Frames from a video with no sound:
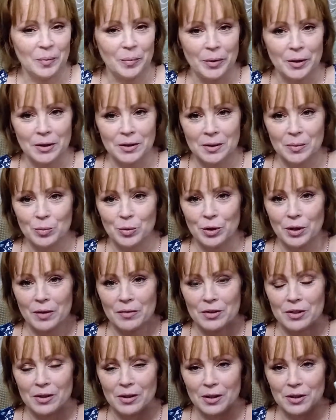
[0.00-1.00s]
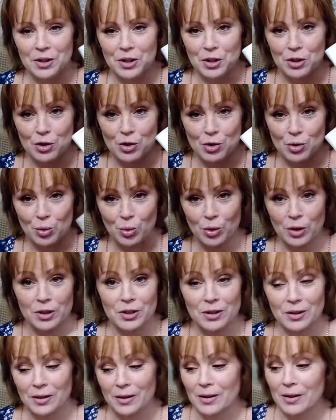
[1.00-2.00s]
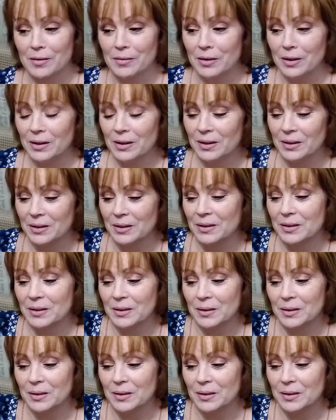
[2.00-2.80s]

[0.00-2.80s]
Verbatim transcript: Поэтому я взяла 10 штук одинаковых